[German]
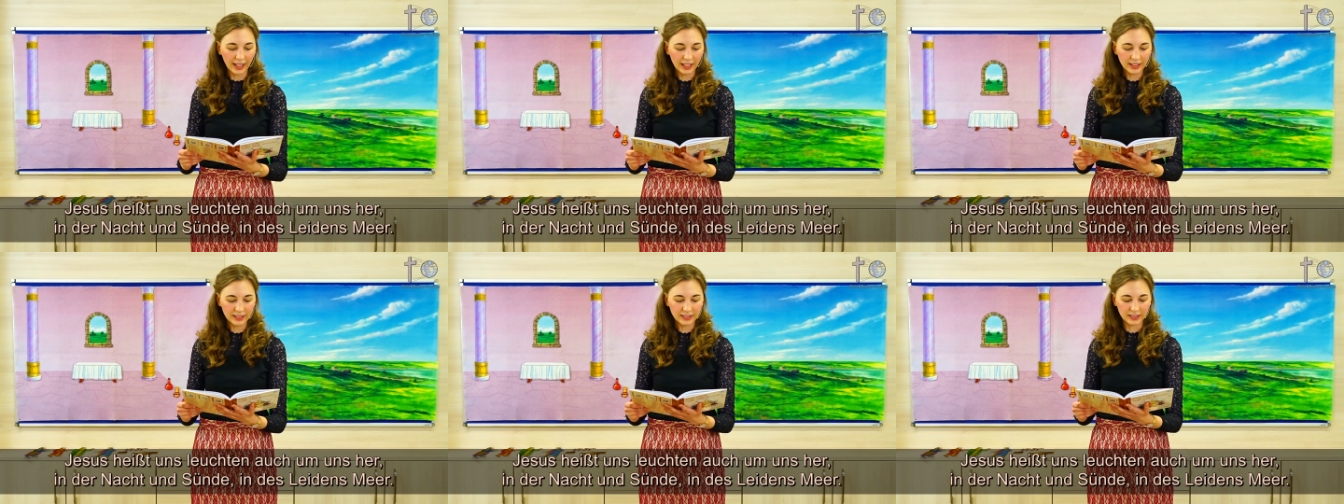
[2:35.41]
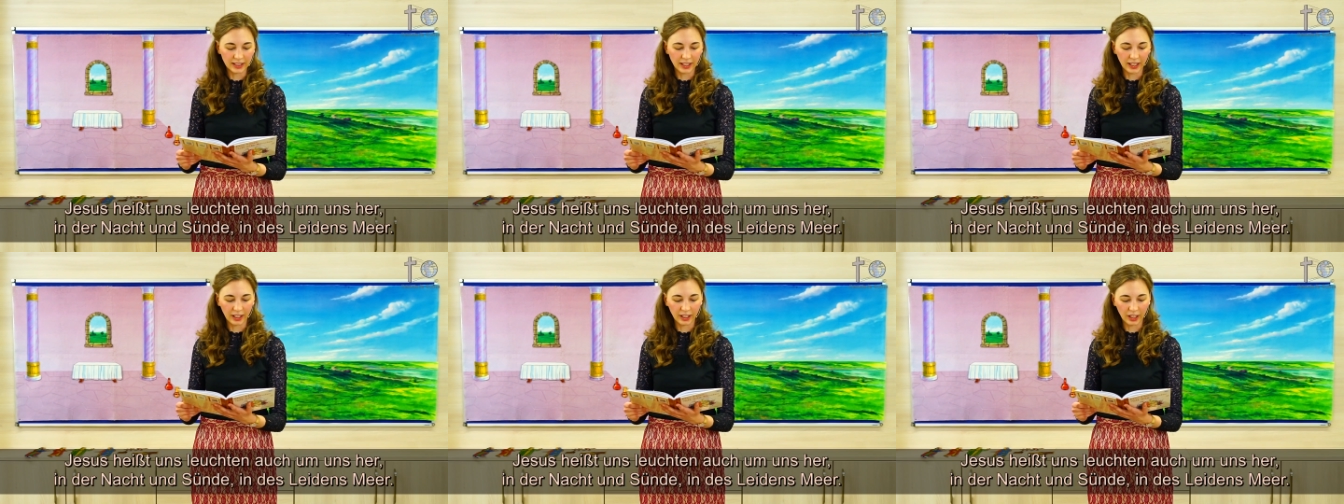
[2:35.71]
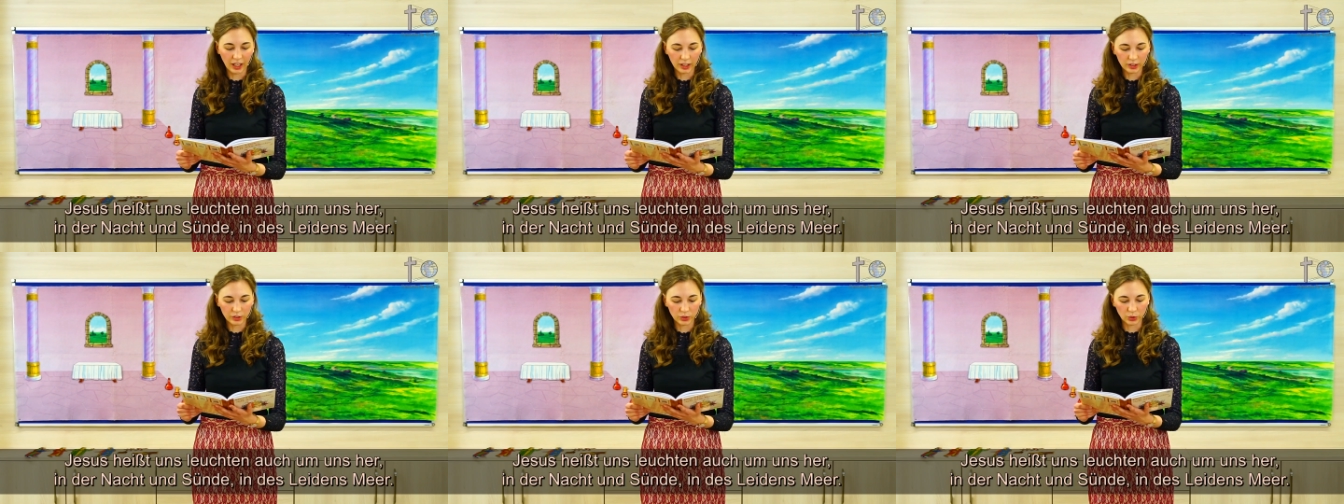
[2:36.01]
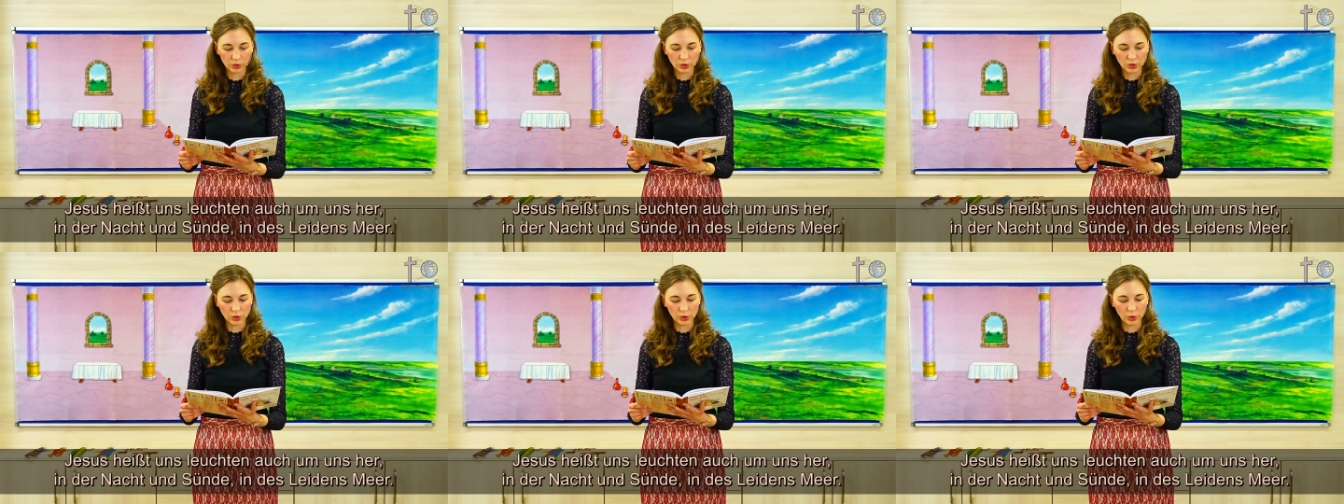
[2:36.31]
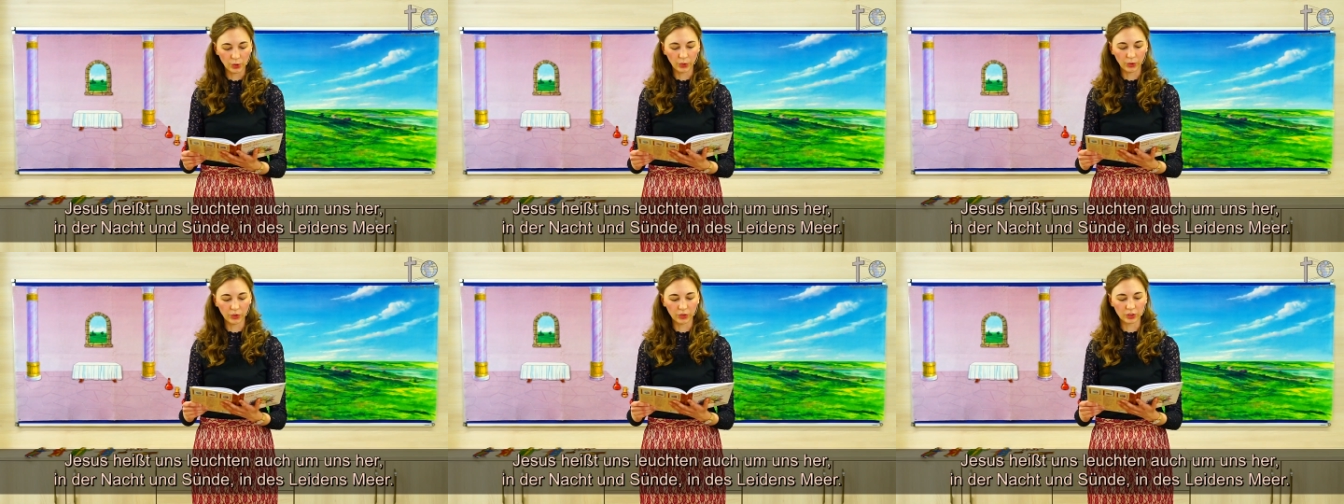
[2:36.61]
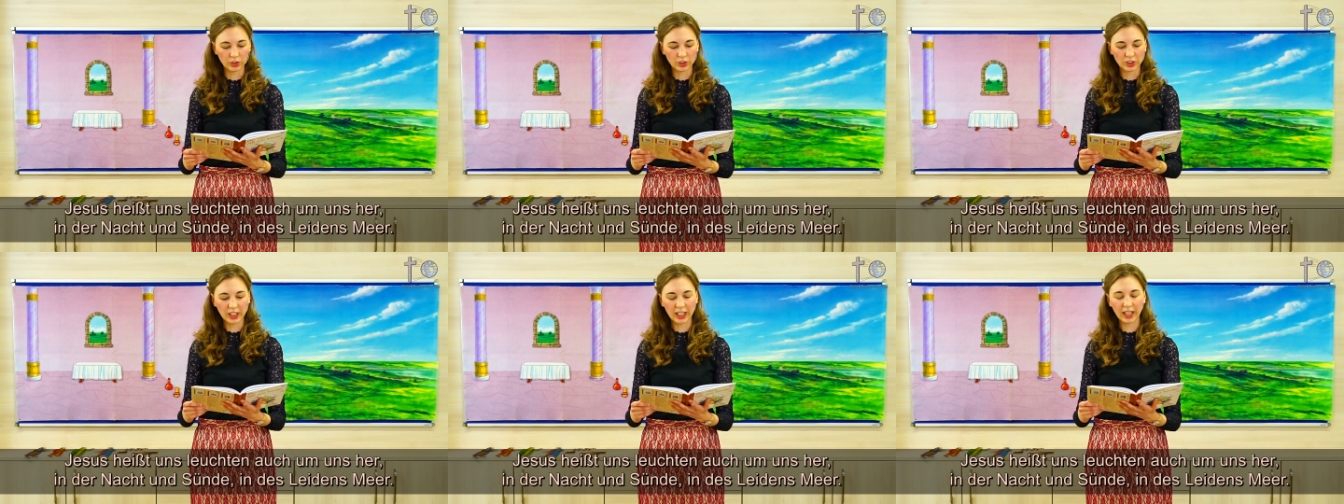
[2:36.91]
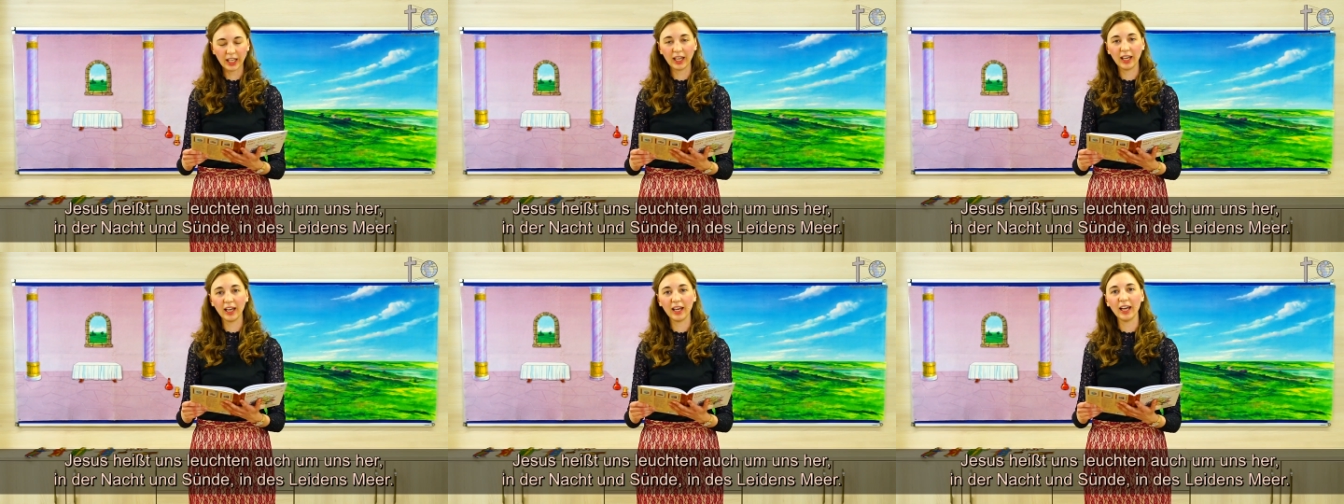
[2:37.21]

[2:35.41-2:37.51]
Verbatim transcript: in der Nacht und Sünde,